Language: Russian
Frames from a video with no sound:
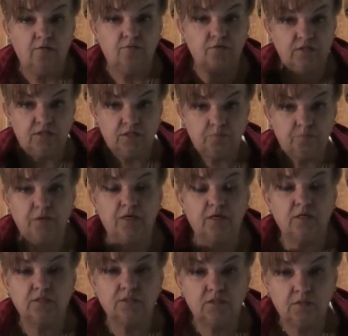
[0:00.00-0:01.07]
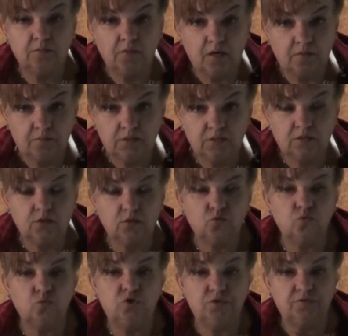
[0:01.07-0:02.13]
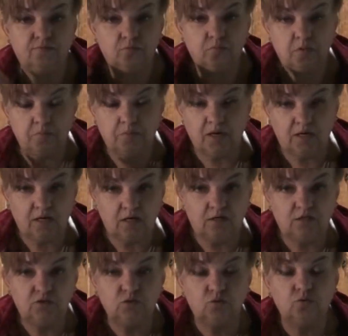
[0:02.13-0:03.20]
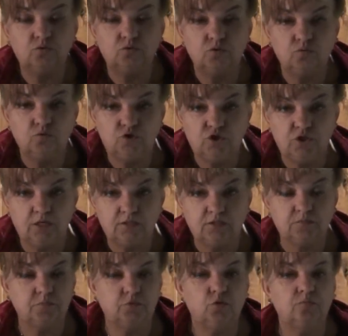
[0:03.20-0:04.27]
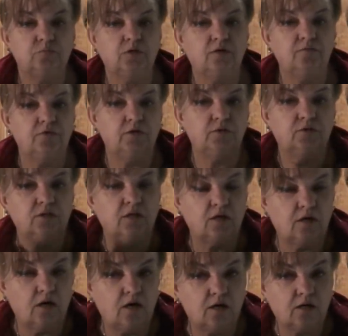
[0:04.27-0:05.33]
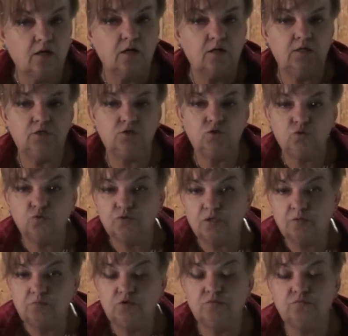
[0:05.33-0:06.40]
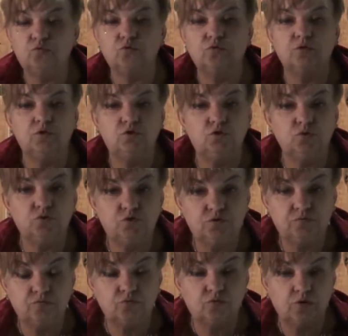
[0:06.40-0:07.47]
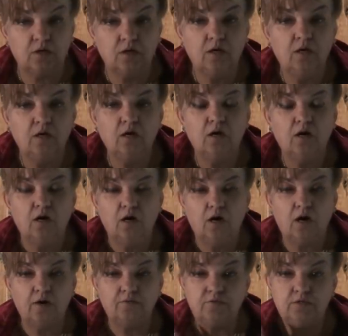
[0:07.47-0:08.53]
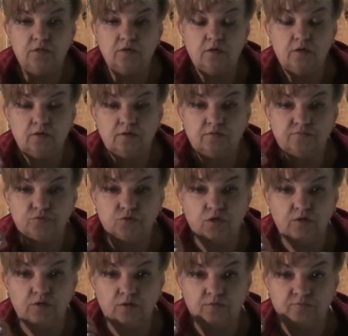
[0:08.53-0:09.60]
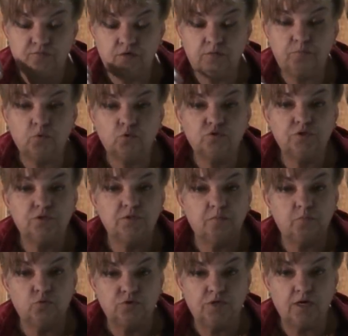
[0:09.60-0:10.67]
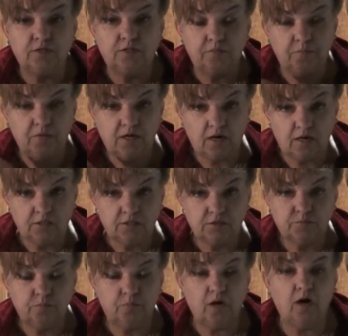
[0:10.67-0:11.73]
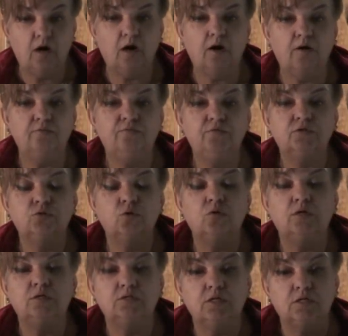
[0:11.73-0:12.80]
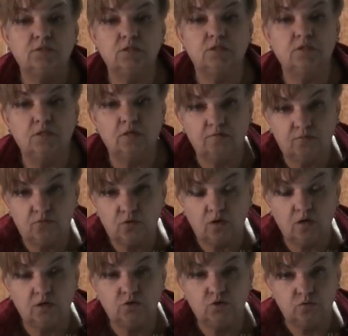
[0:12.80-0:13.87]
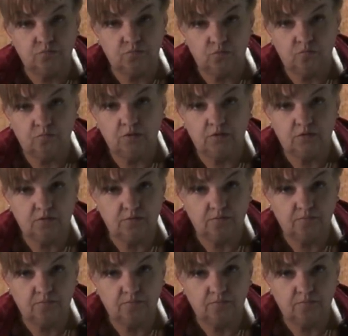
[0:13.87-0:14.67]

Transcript: В один прекрасный момент то, чего мы боялись, то и случается. Потом он говорит, накаркали, еще там чего-то, еще чего-то. А ведь э, э, вы просто запускаете механизм а, визуализации того, о чем думаете